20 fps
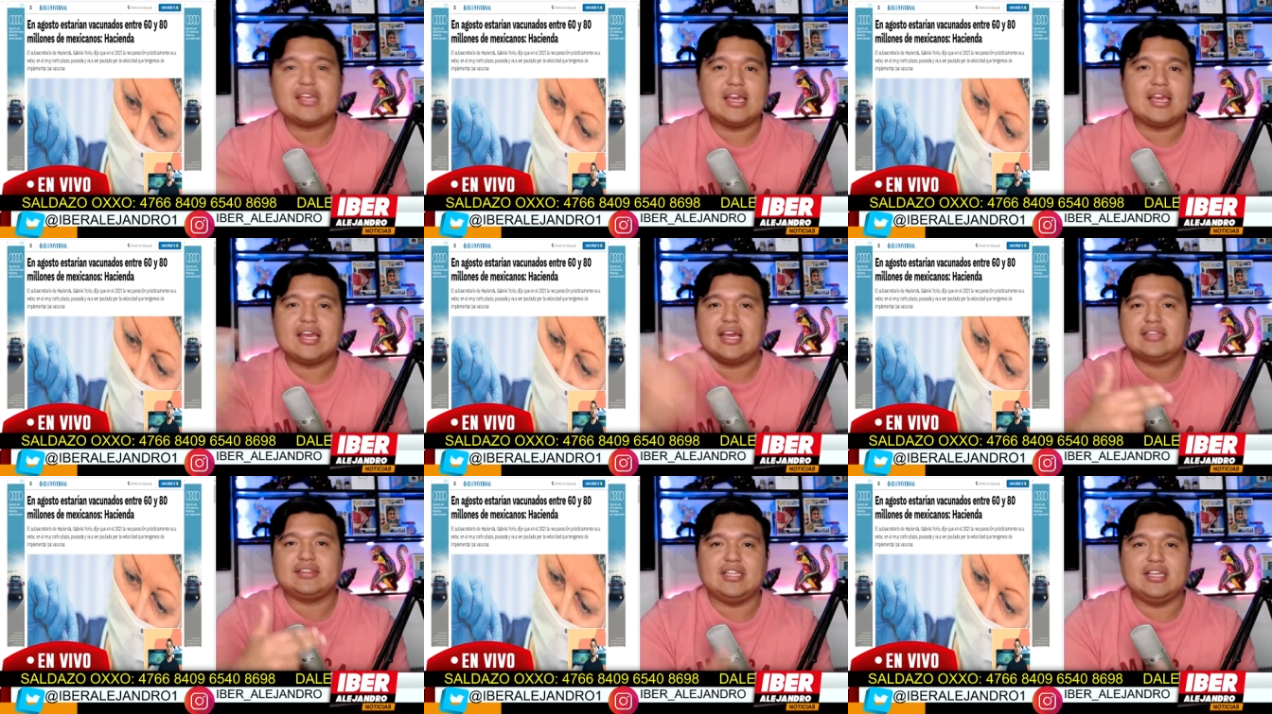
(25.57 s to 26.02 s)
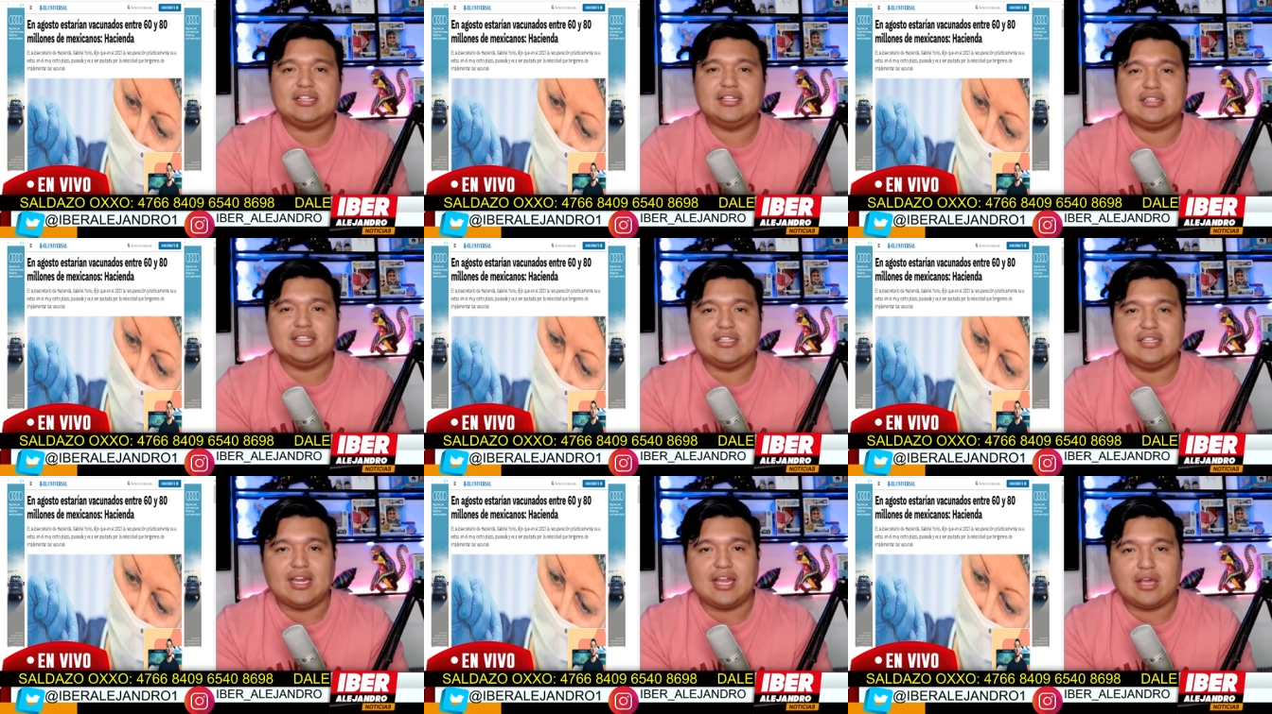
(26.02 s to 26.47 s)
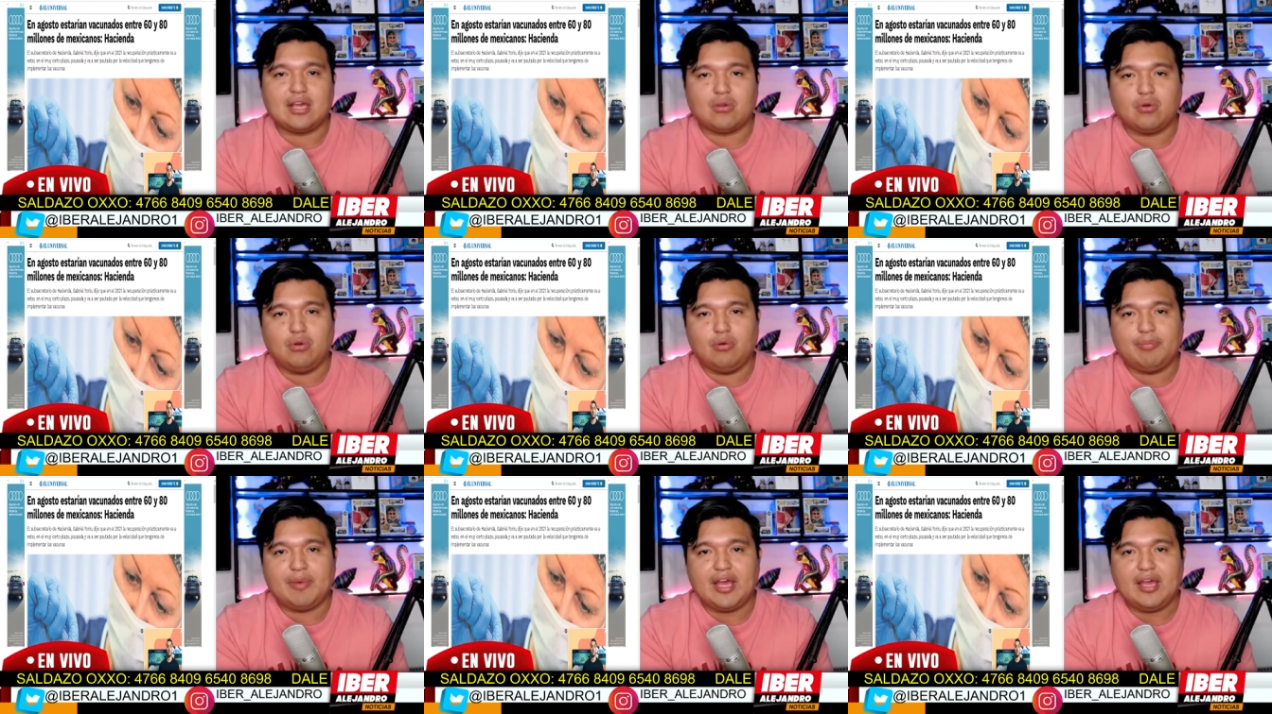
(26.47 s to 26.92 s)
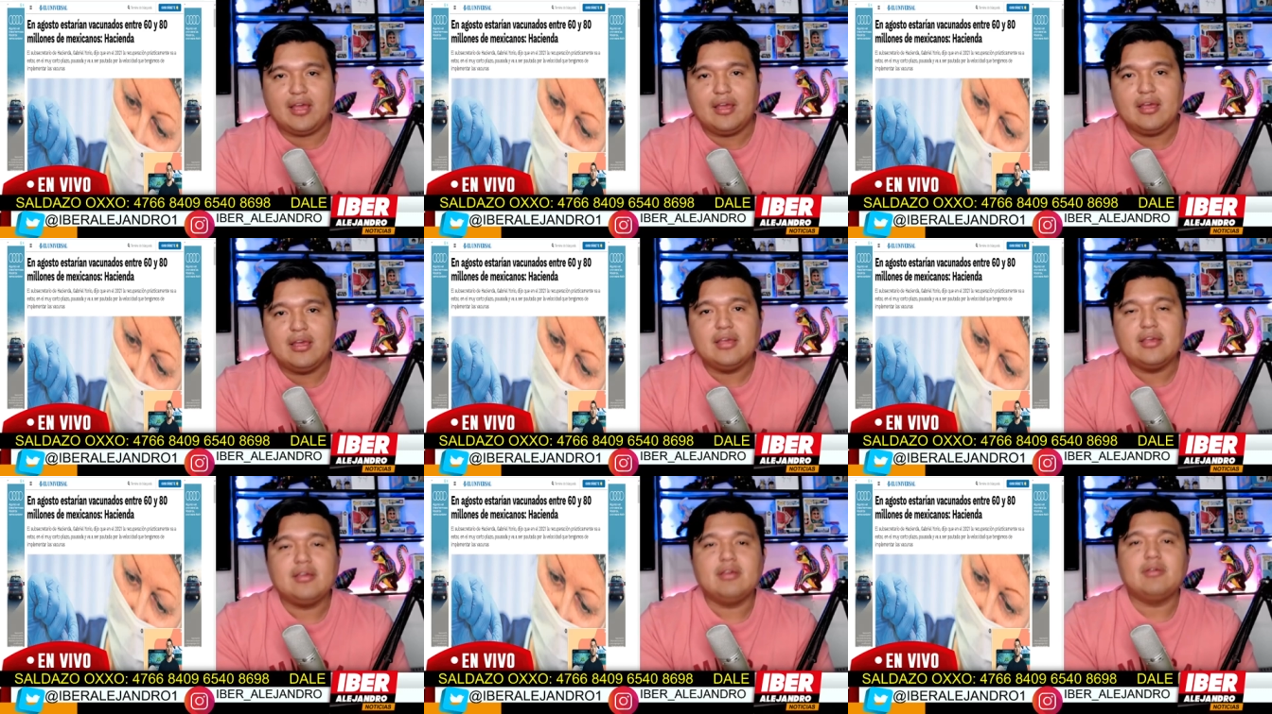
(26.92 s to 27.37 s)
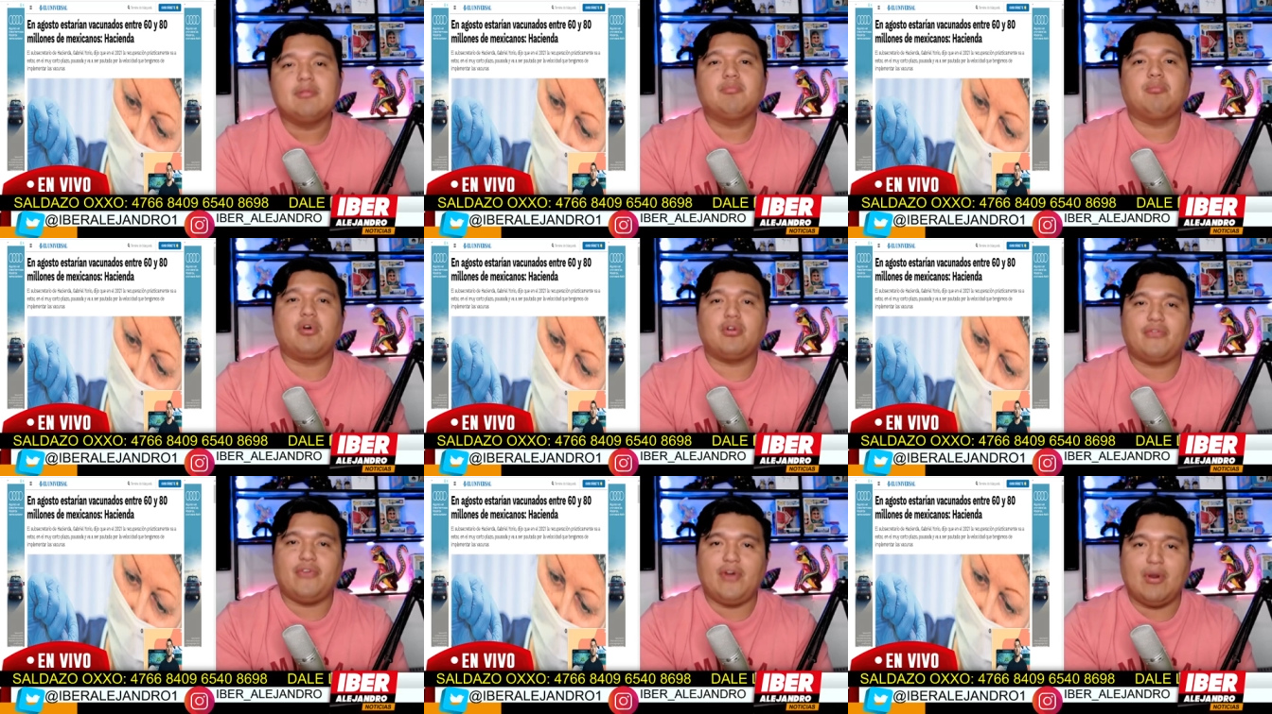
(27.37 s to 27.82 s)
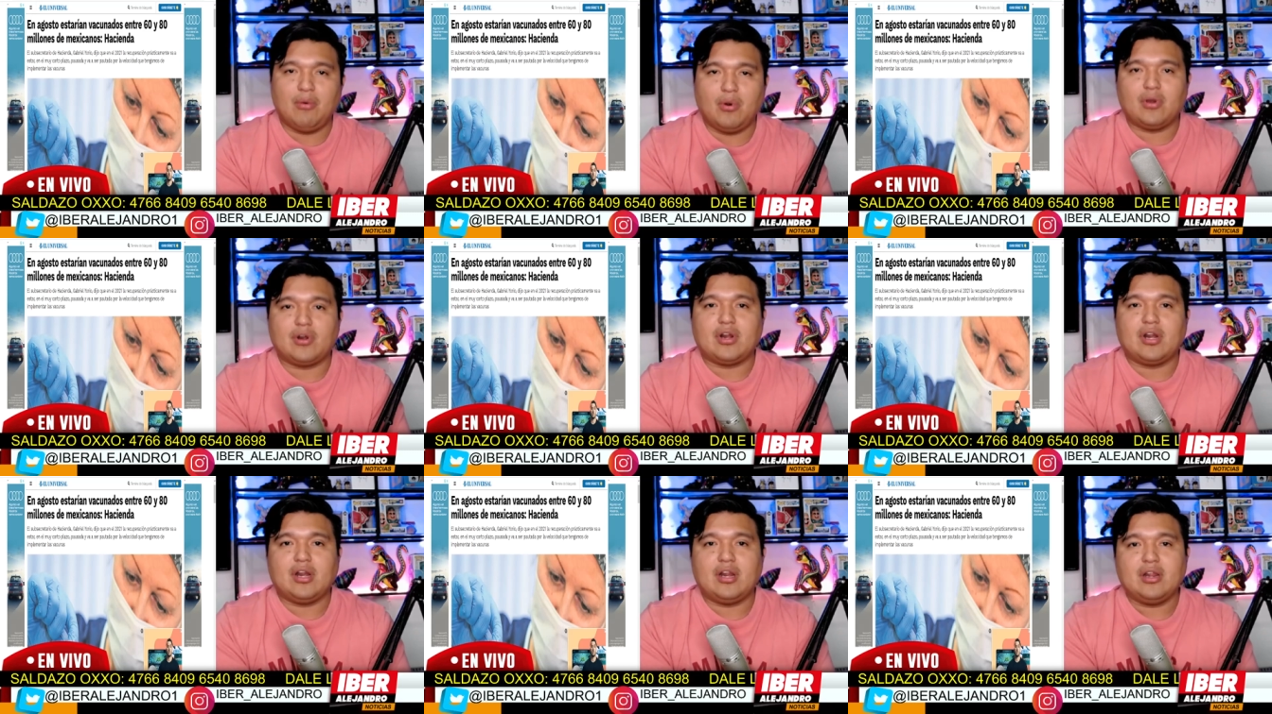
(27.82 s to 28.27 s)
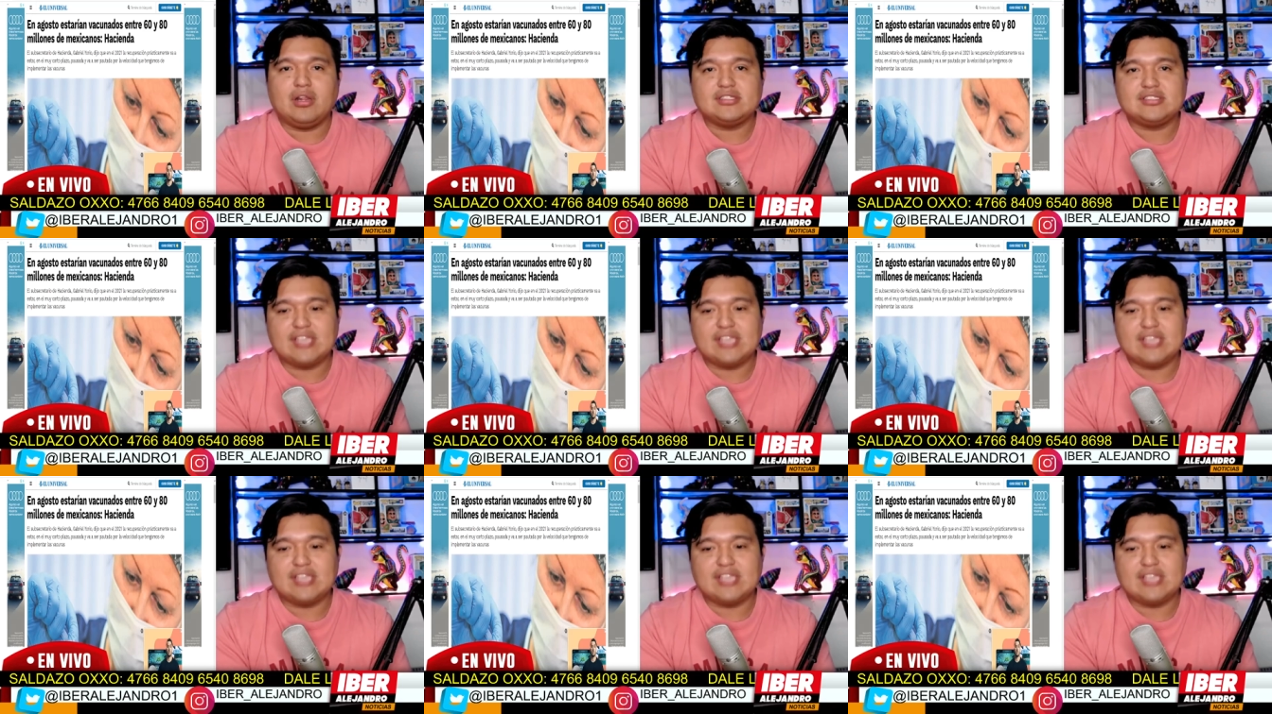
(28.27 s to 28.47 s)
¿Que Gatel tiene la culpa? Por favor,